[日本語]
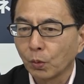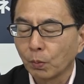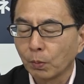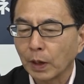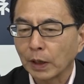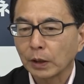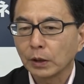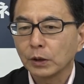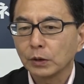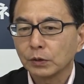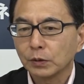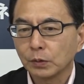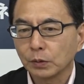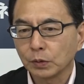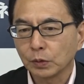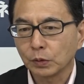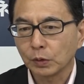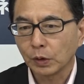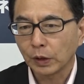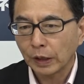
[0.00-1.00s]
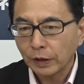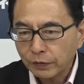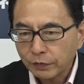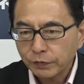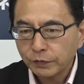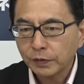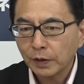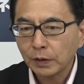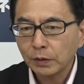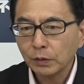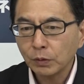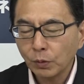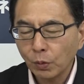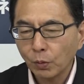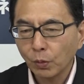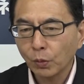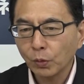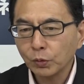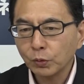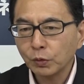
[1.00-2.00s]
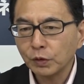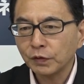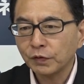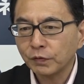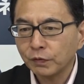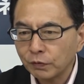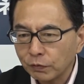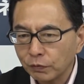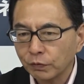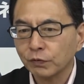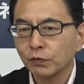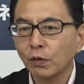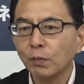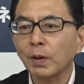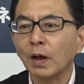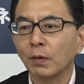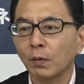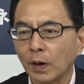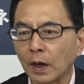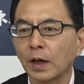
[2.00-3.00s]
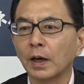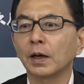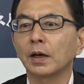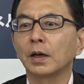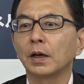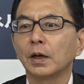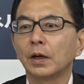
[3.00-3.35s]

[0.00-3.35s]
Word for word: まあ、沿線の本当にすぐそばは